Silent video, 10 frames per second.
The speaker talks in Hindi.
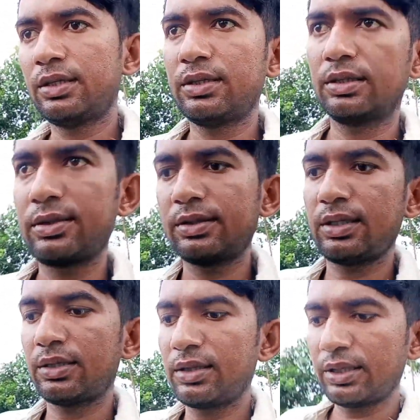कि
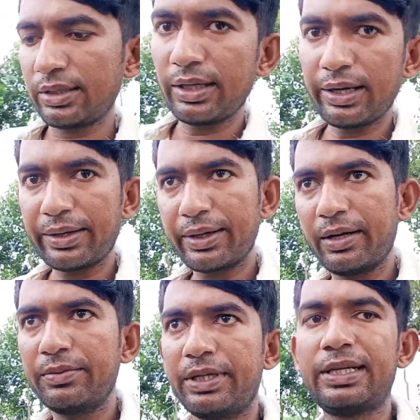कितना
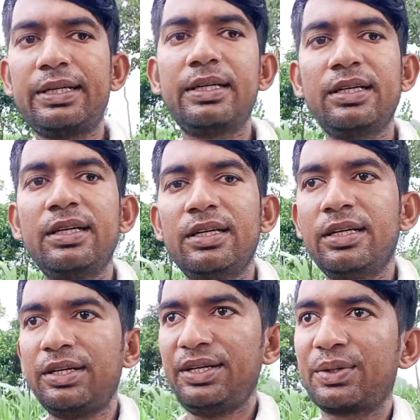नियार हमारे
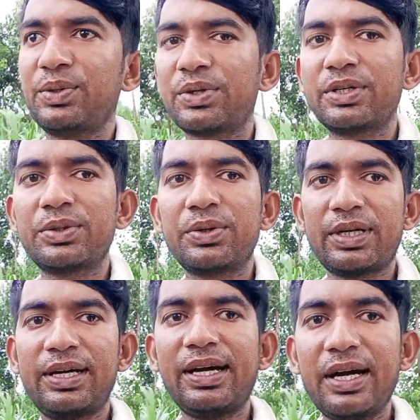ईखो
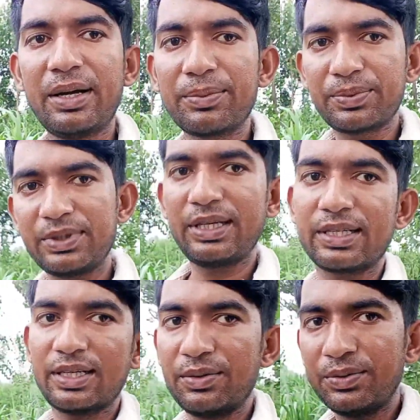के धोरा है
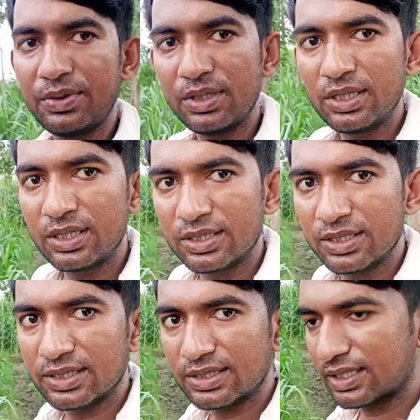आप दिखाऊँ
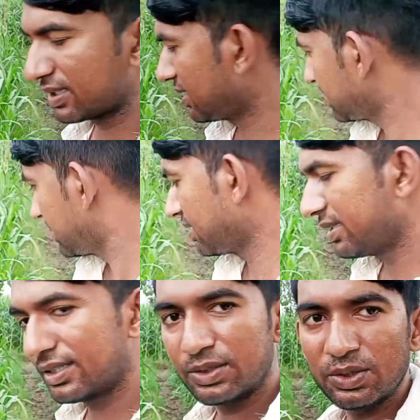देख सकते
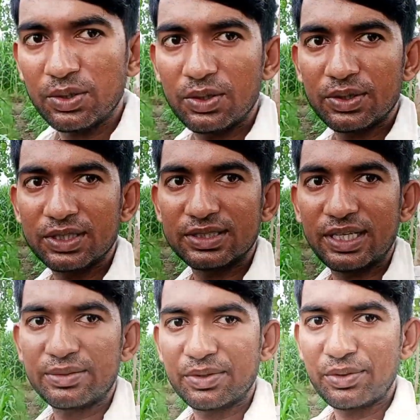हैं इधर ये
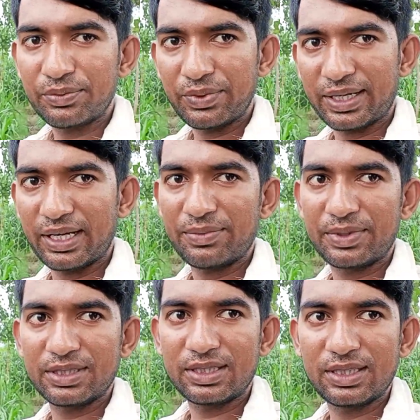डोलों के साइड में और
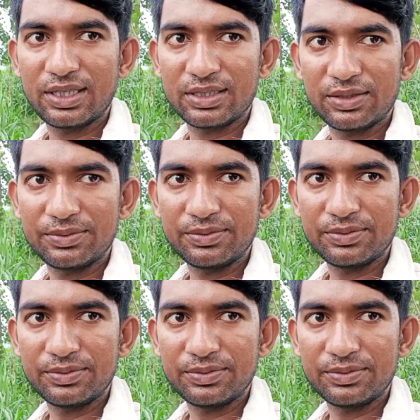बैक कैमरे से दिखा